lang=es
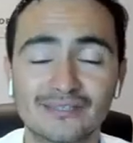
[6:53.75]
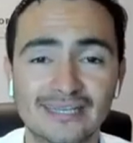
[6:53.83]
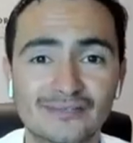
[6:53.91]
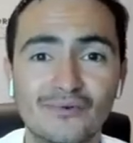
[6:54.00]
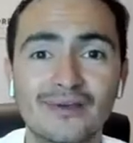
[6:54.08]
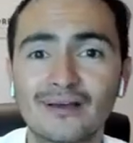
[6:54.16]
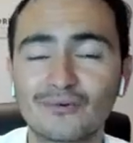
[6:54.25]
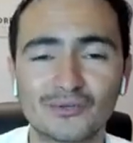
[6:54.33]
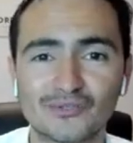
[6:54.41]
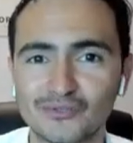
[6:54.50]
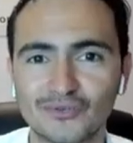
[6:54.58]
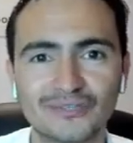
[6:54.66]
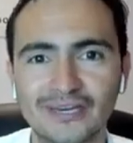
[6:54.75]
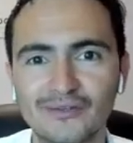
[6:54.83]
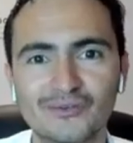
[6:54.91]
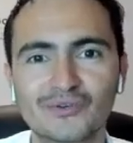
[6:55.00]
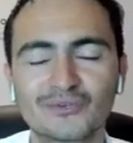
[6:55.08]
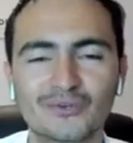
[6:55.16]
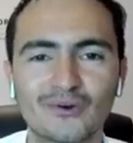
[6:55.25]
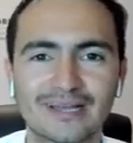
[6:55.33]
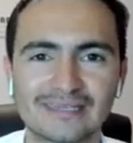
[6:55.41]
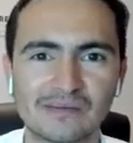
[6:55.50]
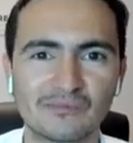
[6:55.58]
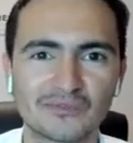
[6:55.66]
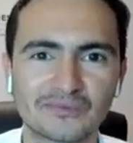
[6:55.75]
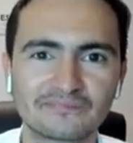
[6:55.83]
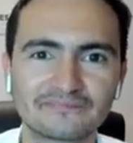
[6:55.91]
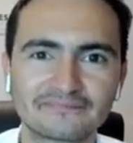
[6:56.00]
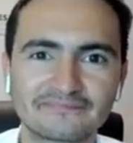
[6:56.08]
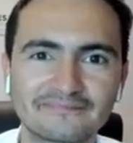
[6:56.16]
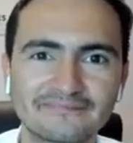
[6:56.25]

en nuestra escuela, con nuestros contenidos, con todo lo que hacemos.